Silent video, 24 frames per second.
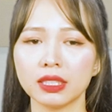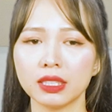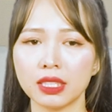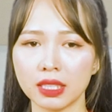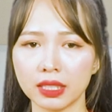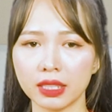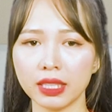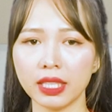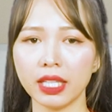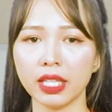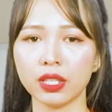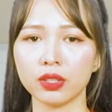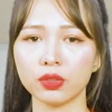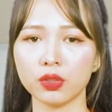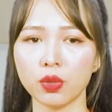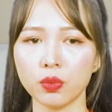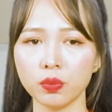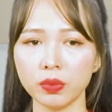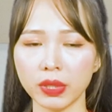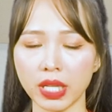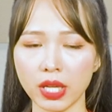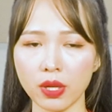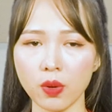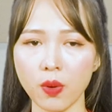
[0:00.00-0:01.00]
thực hiện
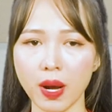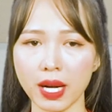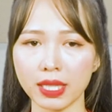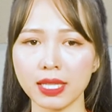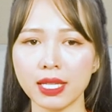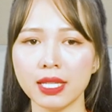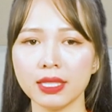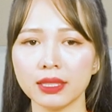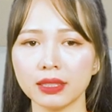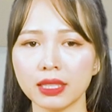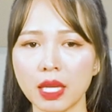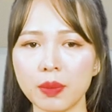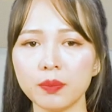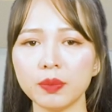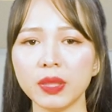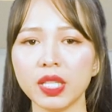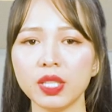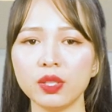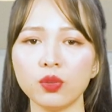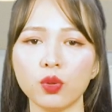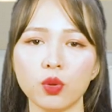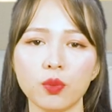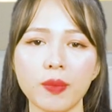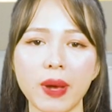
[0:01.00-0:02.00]
đúng kế hoạch, tâm
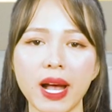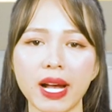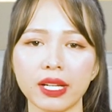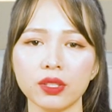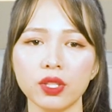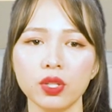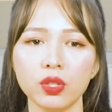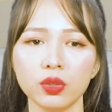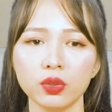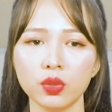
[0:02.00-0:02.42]
lý của bạn